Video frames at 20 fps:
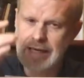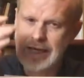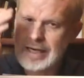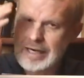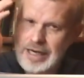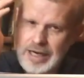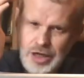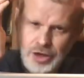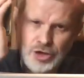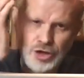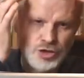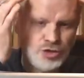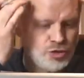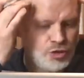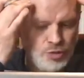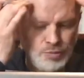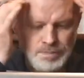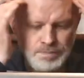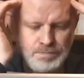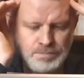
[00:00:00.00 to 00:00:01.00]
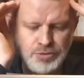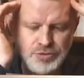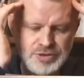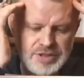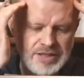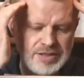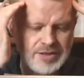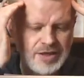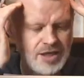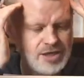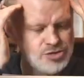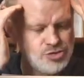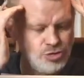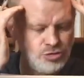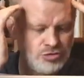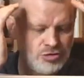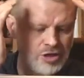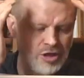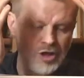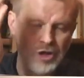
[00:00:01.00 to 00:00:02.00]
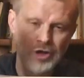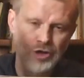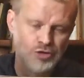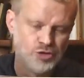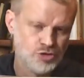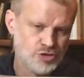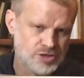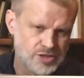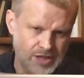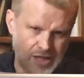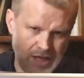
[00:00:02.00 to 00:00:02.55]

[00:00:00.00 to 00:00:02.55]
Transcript: éclaire notre petite raison de ce